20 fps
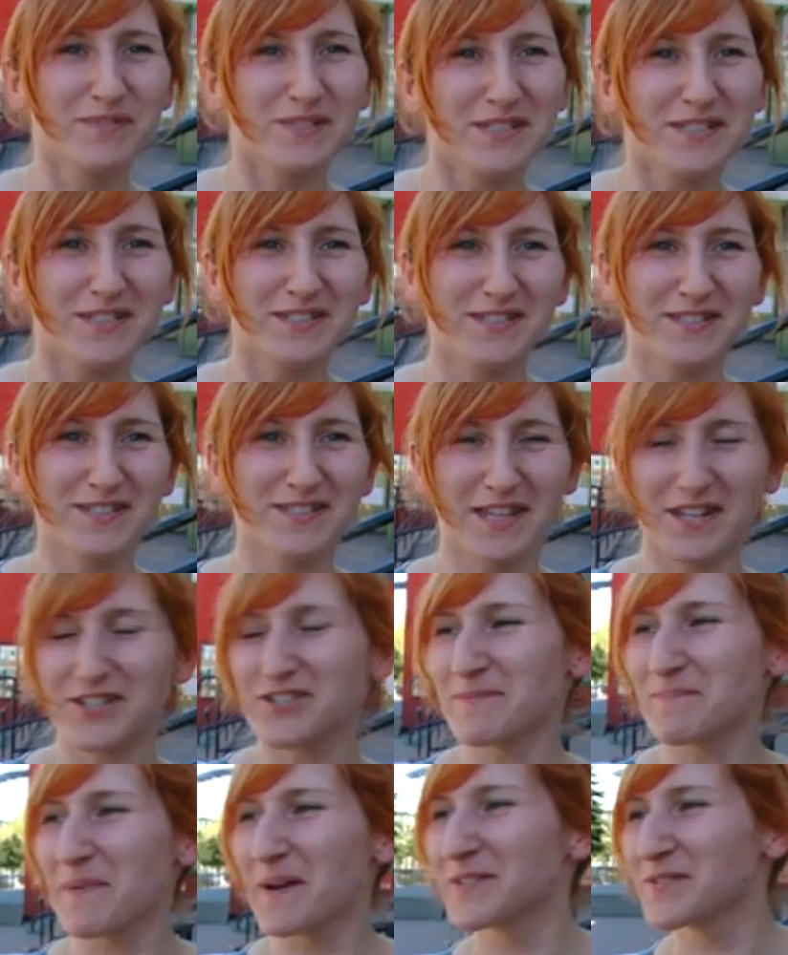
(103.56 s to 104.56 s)

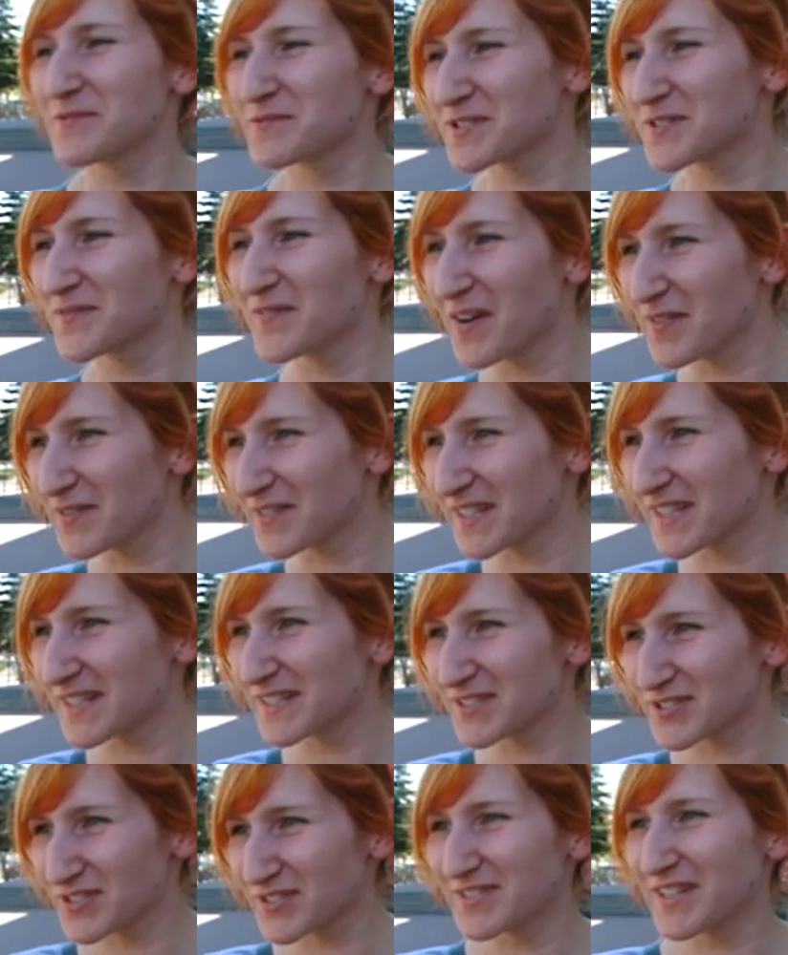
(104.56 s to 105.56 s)
Starsze panie używały
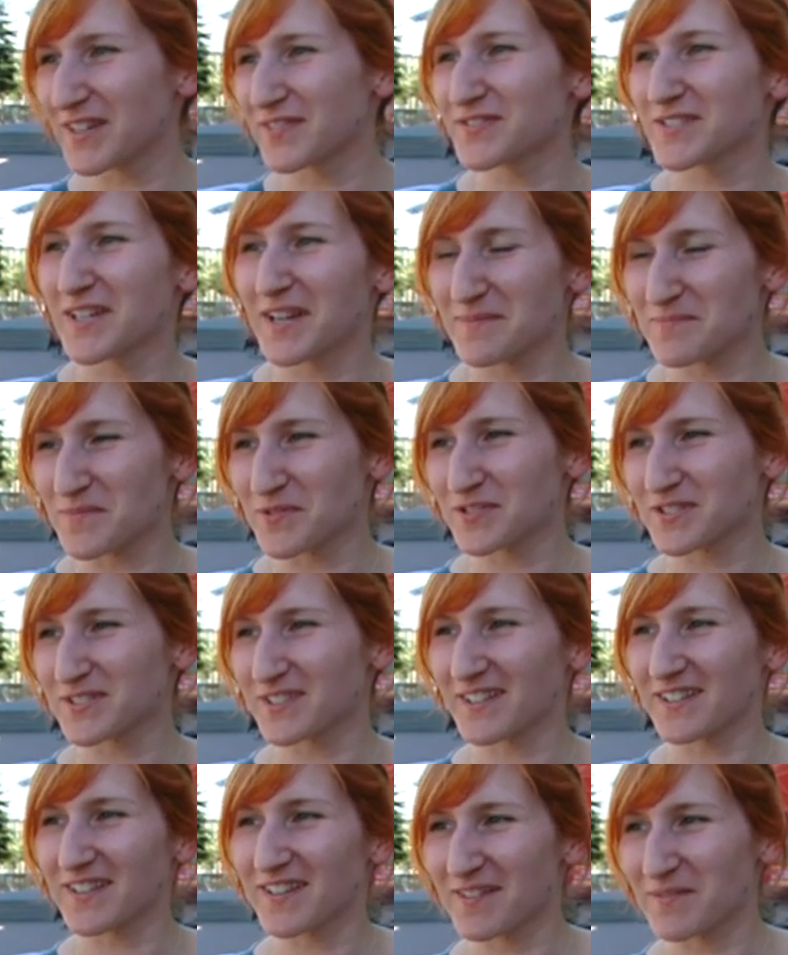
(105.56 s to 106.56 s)
kiedyś na wsiach może
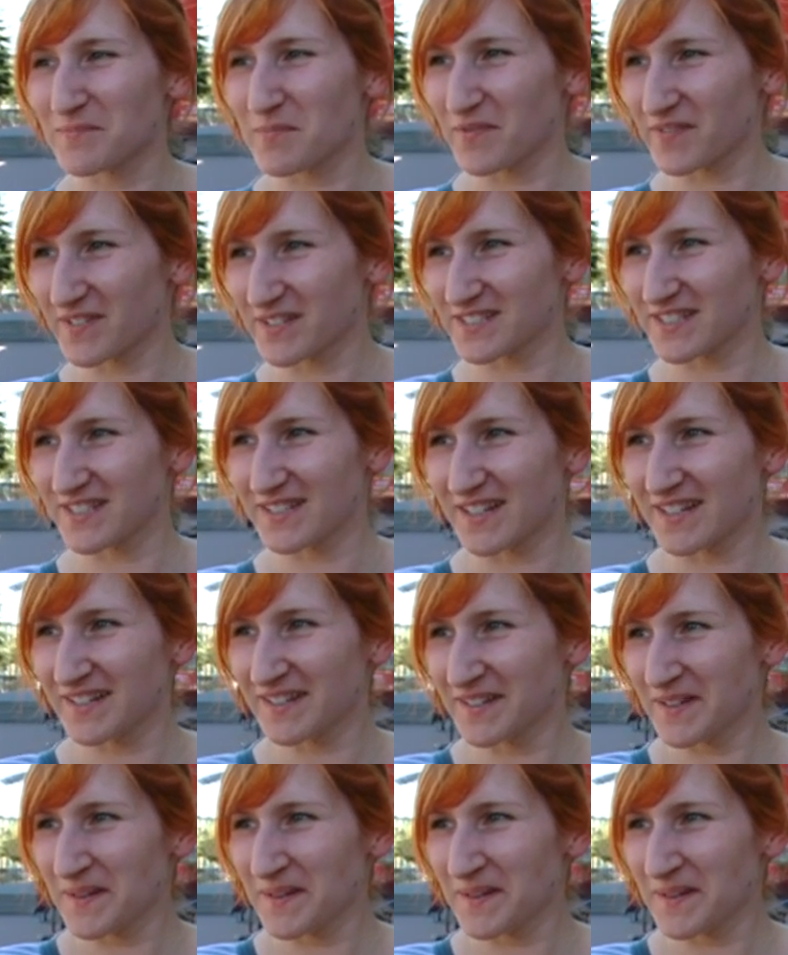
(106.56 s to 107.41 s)
takiego powiedzenia.